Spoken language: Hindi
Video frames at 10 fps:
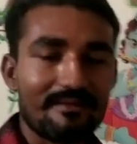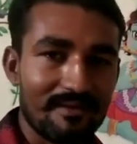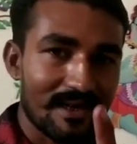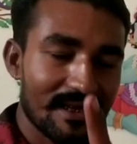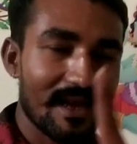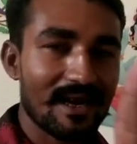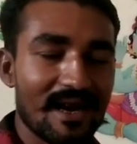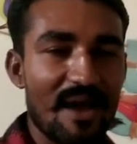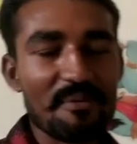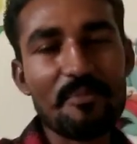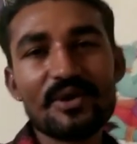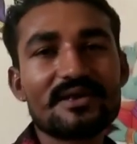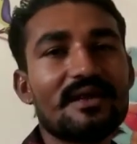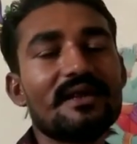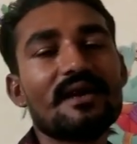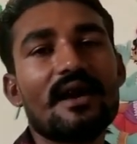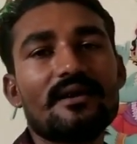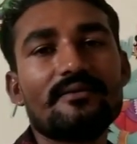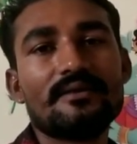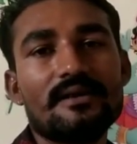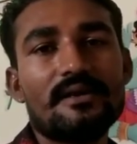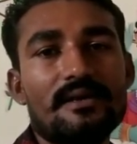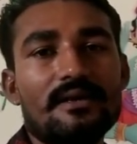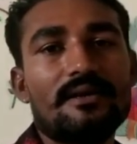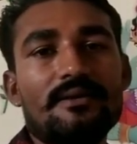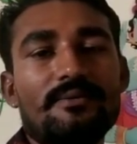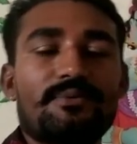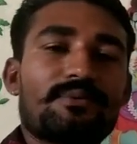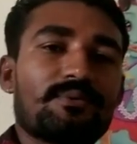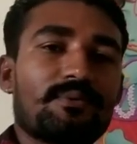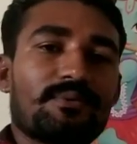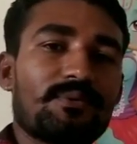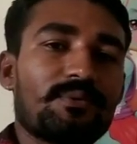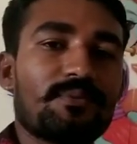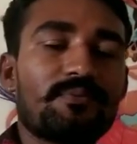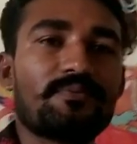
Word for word: वन के करना हमें बहुत जल्दी यार तो